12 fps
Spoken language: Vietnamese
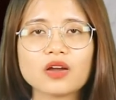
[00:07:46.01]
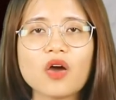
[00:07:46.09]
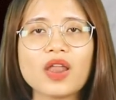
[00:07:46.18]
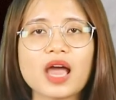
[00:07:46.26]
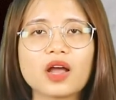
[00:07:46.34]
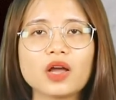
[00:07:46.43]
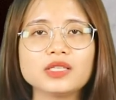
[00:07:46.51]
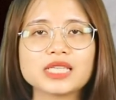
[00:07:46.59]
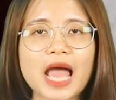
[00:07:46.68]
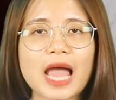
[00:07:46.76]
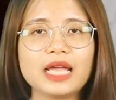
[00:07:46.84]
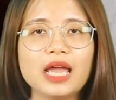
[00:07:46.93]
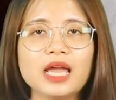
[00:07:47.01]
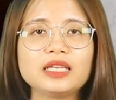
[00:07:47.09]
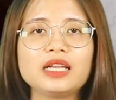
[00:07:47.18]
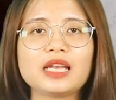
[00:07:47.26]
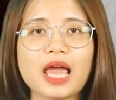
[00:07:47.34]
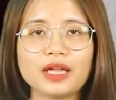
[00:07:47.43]
còn là con trai
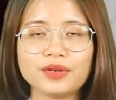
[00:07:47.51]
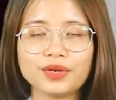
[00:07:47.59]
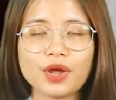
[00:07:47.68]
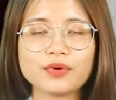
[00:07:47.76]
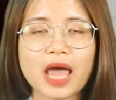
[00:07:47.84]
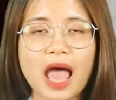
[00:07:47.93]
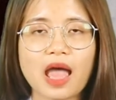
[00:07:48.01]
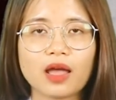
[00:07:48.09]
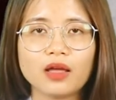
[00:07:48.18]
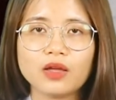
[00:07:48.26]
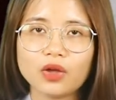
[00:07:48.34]
thì lại điệu đà,